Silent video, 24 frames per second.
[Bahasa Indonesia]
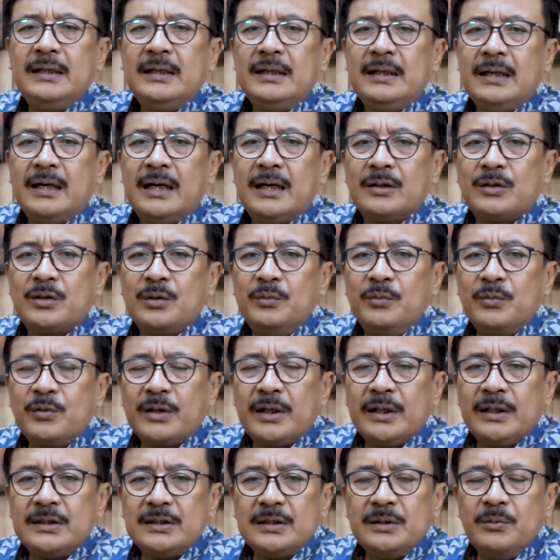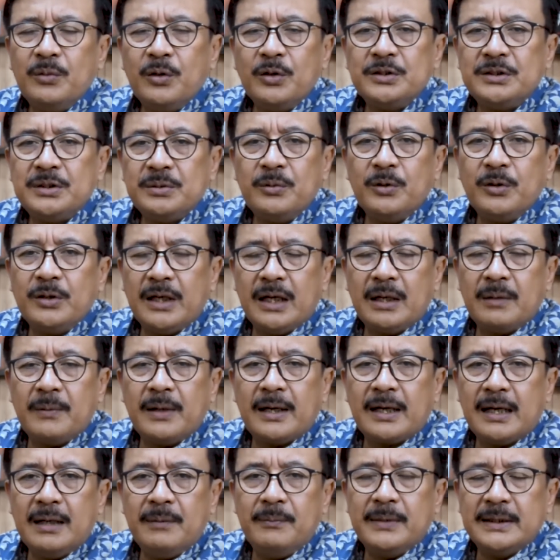ya atau mungkin simbol-simbol dalam
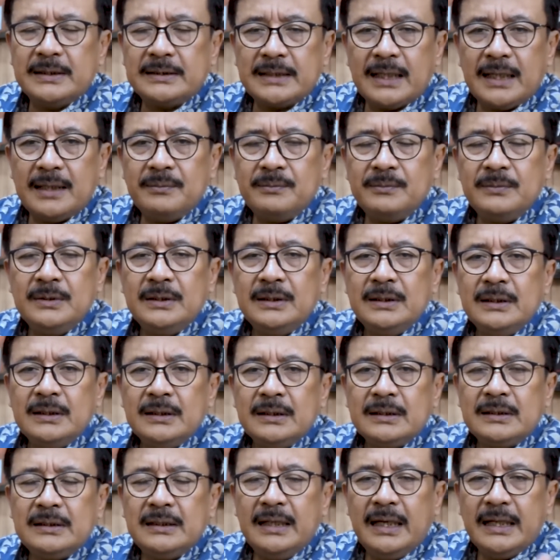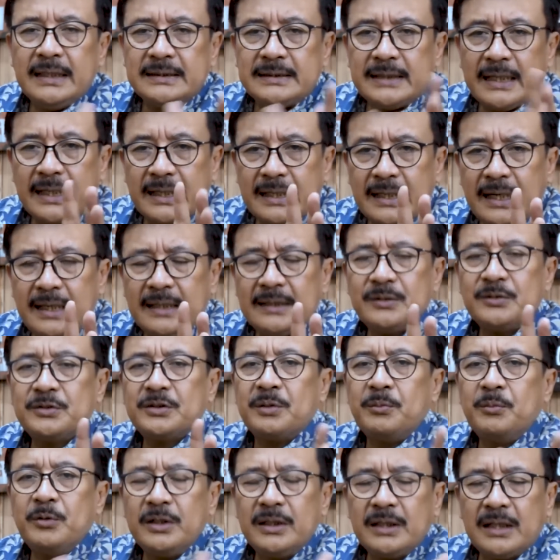agama Islam dilecehkan
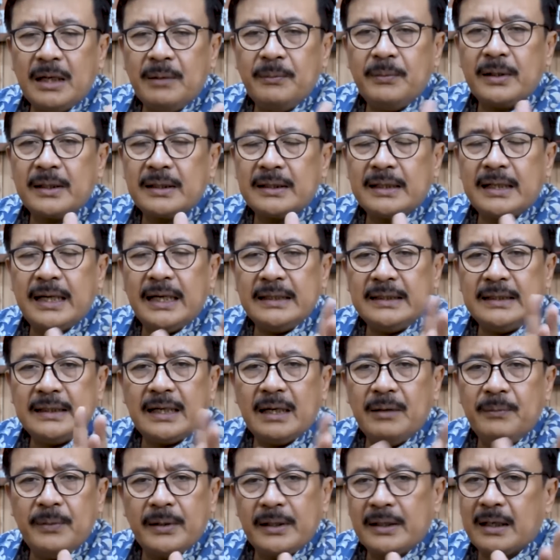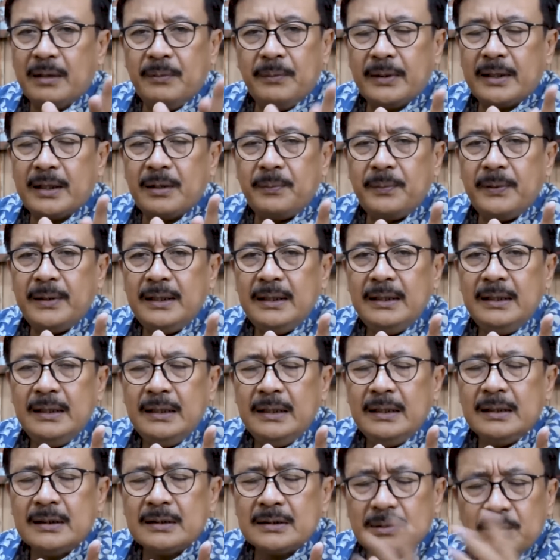terus kemudian digambar diganti gambar-gambar apa
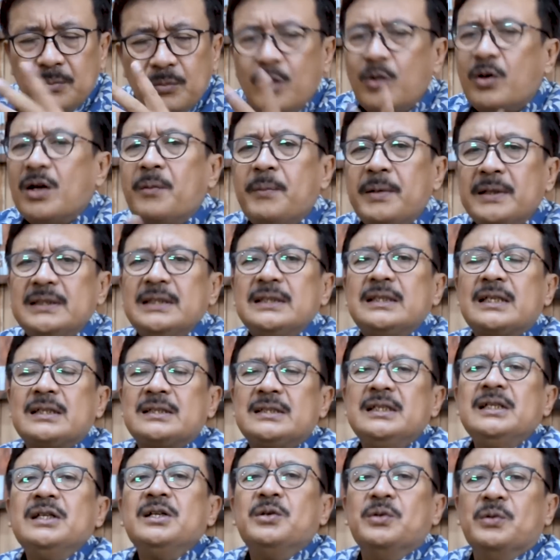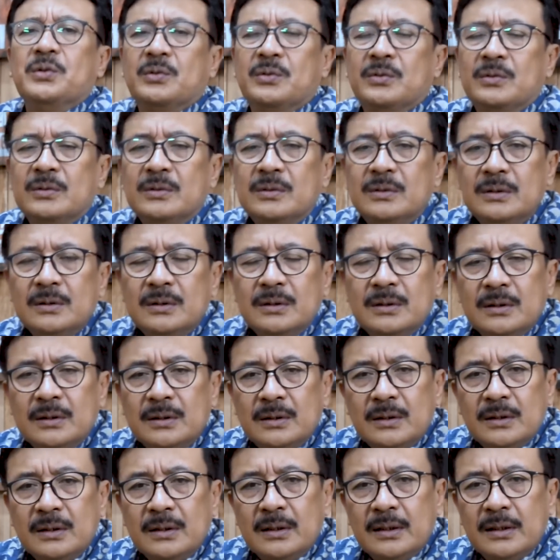semua orang pasti tersinggung
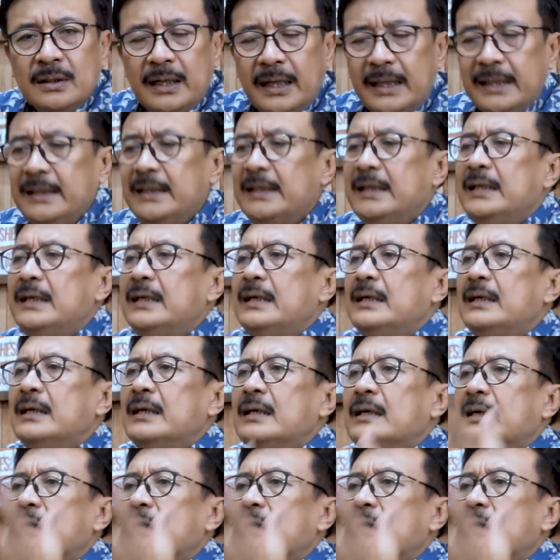nah ini